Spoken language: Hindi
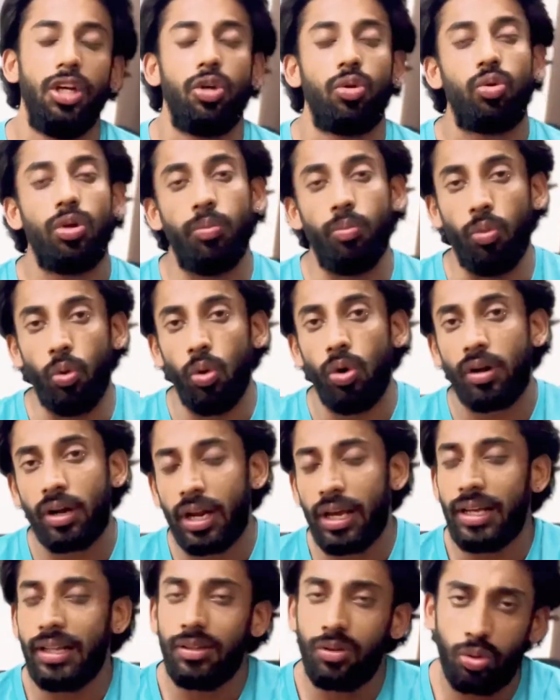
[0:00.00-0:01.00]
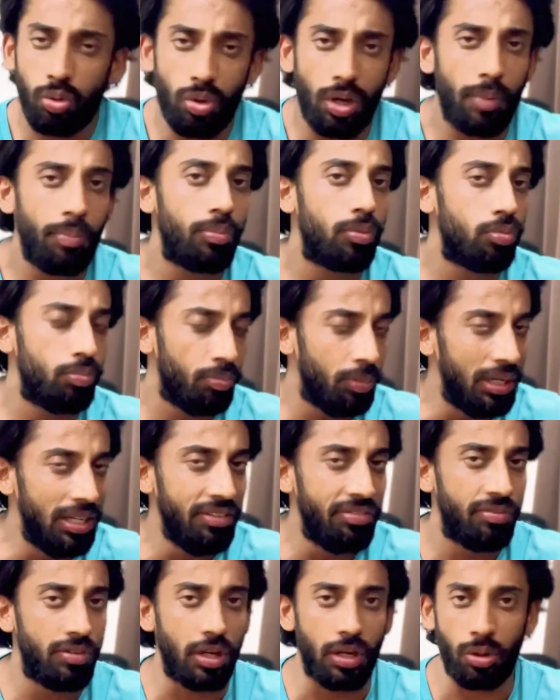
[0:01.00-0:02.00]
कोई बोल रहा है तो आप
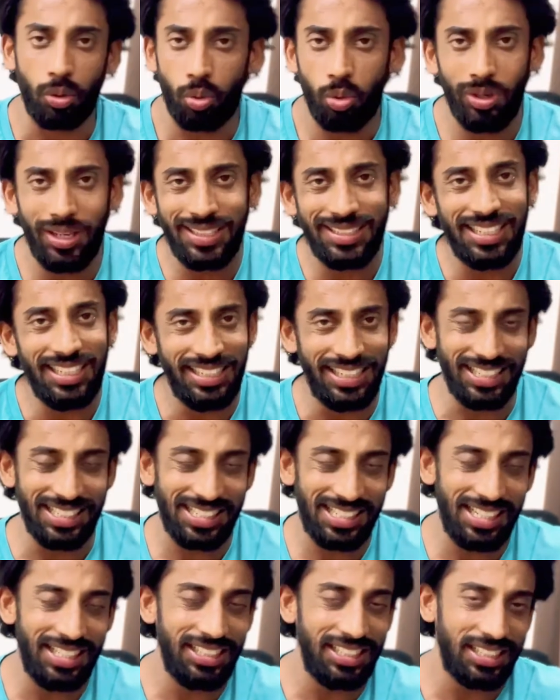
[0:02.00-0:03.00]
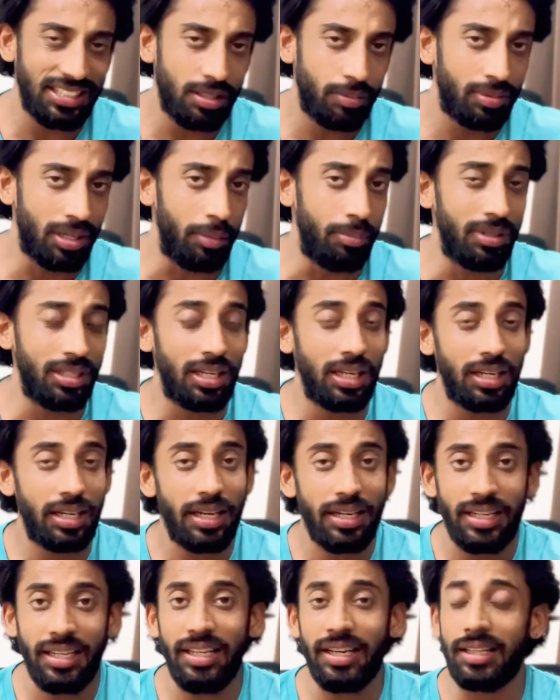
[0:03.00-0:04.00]
बिलीव करो कोई ऐसा टेस्टेड ये सब केमिकल का
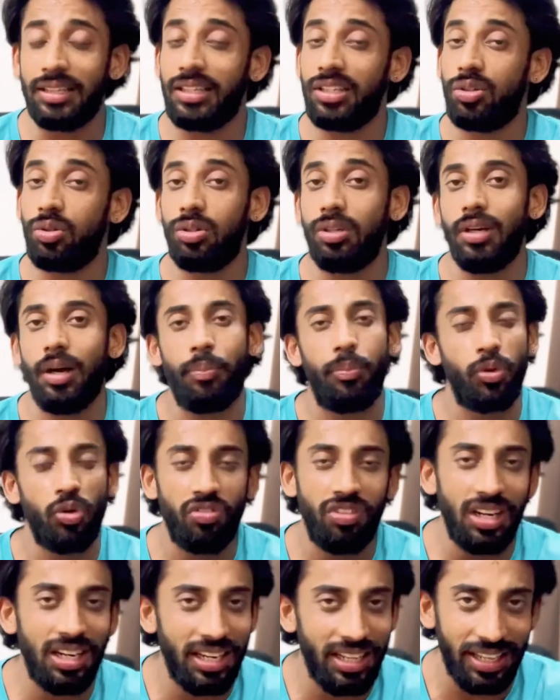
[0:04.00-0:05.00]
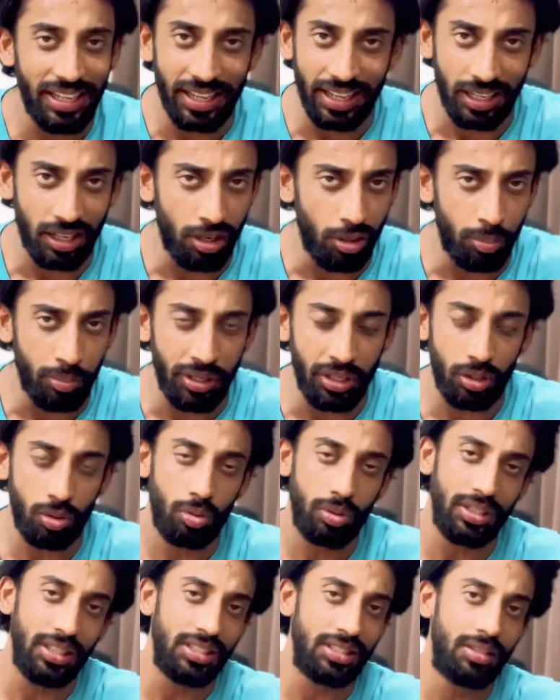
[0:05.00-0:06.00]
नहीं रहता क्योंकि अप्रूवल नहीं है गवर्नमेंट को
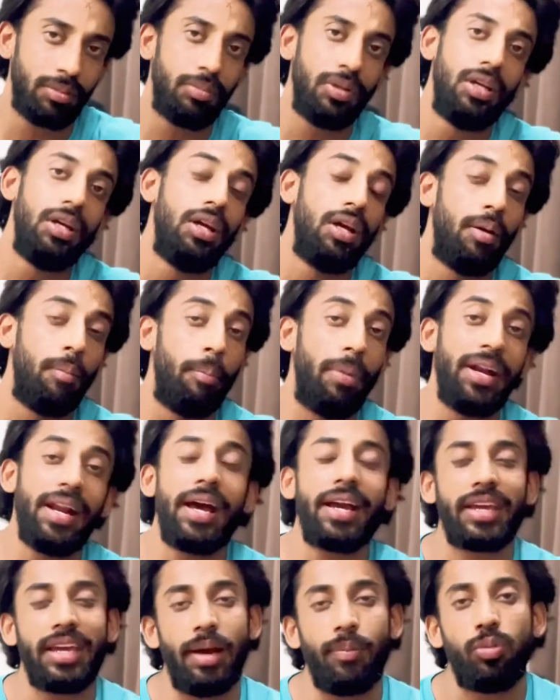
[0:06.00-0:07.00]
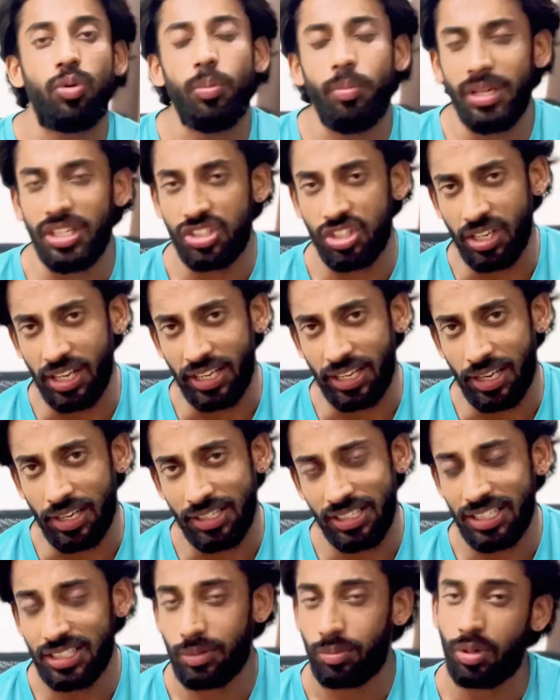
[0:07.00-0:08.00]
ये सब बना के आपको बेचने का
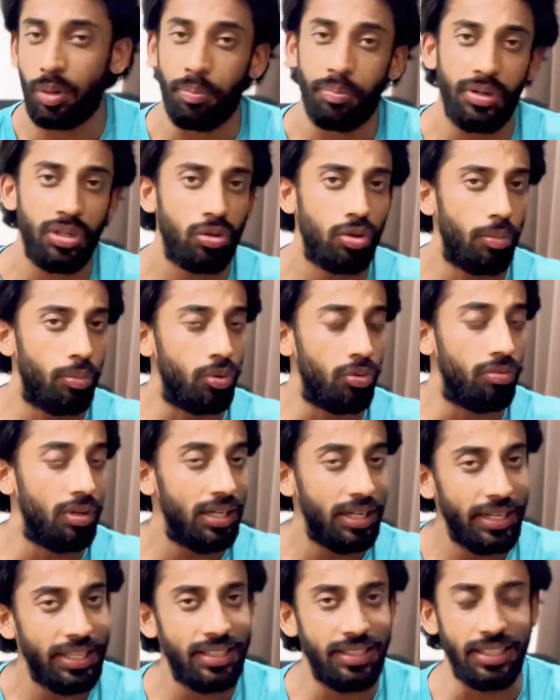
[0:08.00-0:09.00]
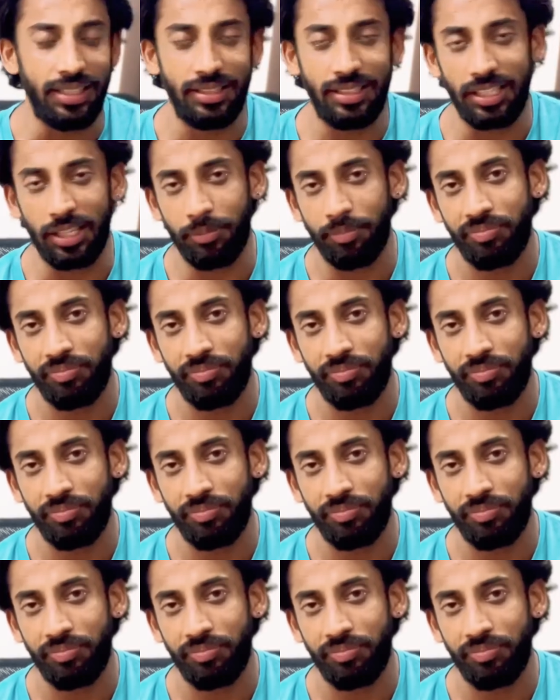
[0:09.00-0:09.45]
ये सब कंपनी को अप्रूवल नहीं देती